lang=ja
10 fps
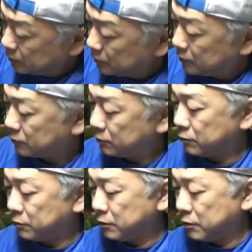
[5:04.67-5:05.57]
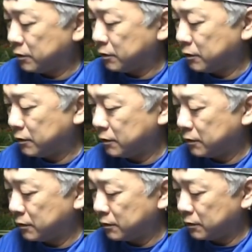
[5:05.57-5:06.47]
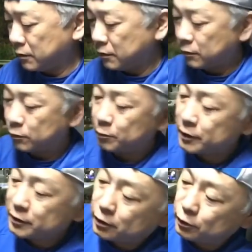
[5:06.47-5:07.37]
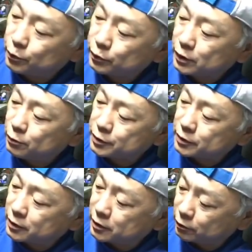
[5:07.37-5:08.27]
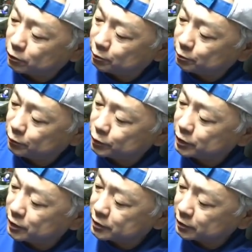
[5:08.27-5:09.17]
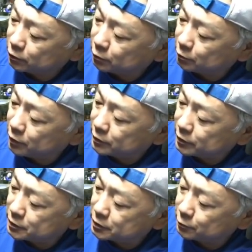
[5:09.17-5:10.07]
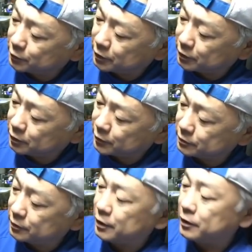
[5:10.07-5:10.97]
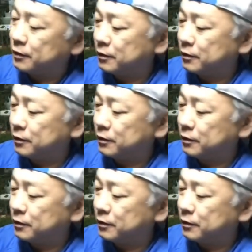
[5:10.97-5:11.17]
えー、っと、これ真ん中のボタンを押しながらないと、押しながらじゃないと回らない仕組みになってますんで、